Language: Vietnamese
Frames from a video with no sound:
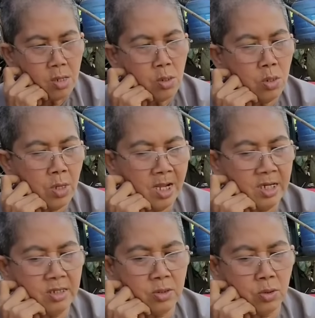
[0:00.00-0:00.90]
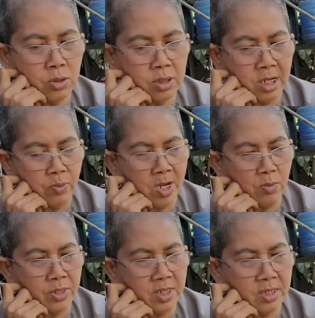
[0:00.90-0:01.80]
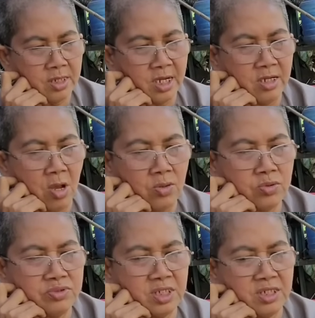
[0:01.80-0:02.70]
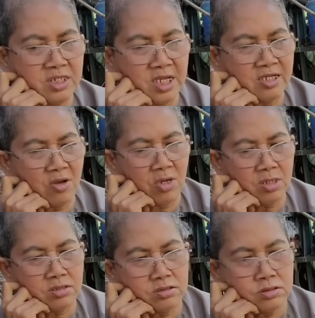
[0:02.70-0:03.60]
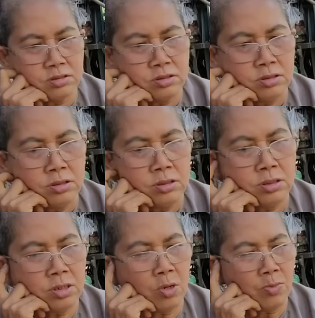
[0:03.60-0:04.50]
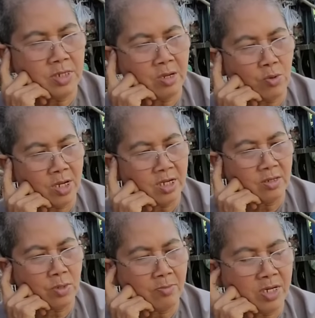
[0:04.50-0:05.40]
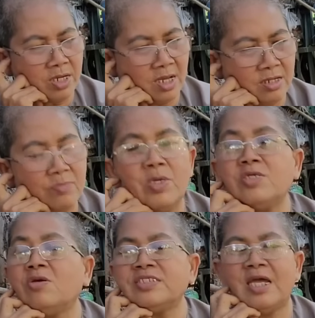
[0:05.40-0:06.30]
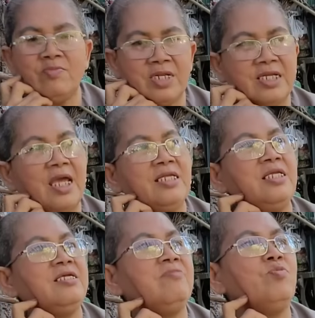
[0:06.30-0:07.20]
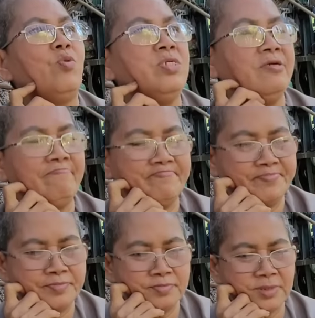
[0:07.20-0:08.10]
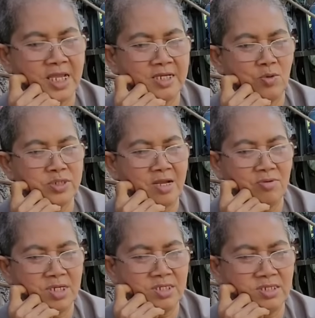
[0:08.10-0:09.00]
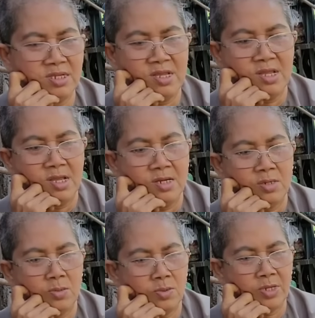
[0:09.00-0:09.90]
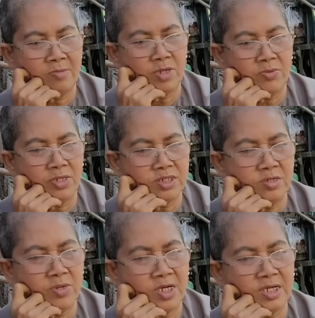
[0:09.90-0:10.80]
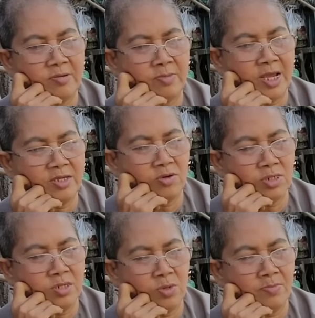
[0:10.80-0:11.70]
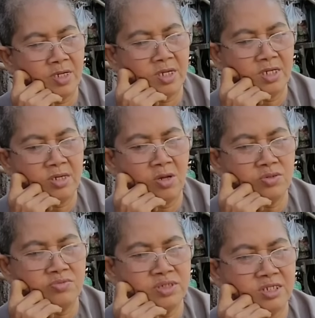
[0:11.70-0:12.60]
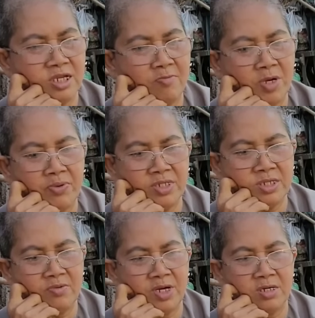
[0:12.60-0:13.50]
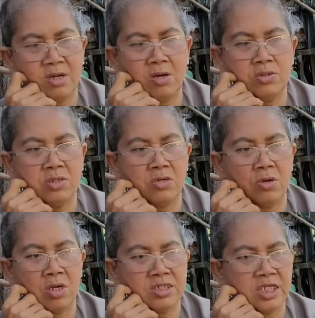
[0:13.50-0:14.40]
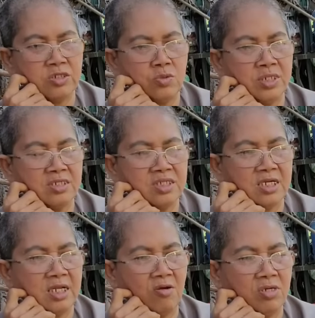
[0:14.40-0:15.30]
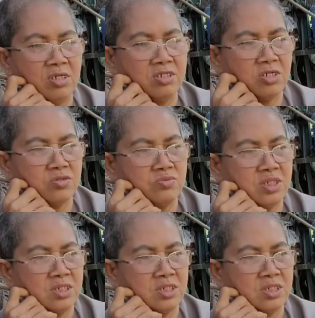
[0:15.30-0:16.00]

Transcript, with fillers: cô qua đó cô để phát nguyện để độ chúng sinh được giải thoát cô mới ra ngoài qua bên đó mượn nhỏ cháu bên đây nãy đi kiếm củi đó thay cô cháu đi Cô bé mười phương chư Phật ngày hôm nay con đi qua bên đó để độ chúng sinh nhà mười phương chư Phật độ cho con chị chú giảng sanh này hồi hưởng cho chú.